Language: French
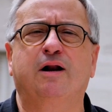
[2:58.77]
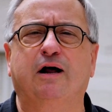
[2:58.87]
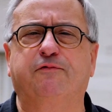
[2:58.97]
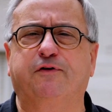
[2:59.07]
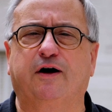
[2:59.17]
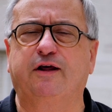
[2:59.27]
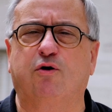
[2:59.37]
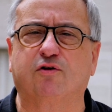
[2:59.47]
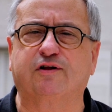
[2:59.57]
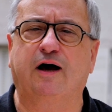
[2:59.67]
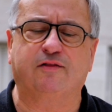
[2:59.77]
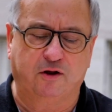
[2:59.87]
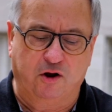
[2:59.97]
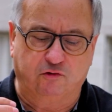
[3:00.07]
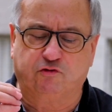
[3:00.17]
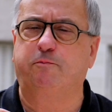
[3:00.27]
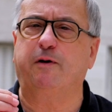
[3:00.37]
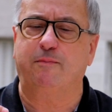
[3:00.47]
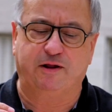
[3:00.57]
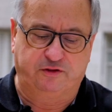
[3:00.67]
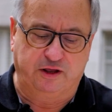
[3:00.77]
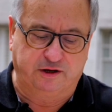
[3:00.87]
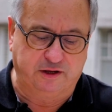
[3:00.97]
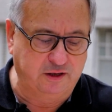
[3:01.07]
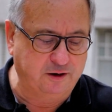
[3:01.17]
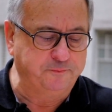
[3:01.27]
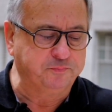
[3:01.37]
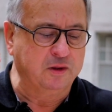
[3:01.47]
l'affaire des retraites, se permettent d'écrire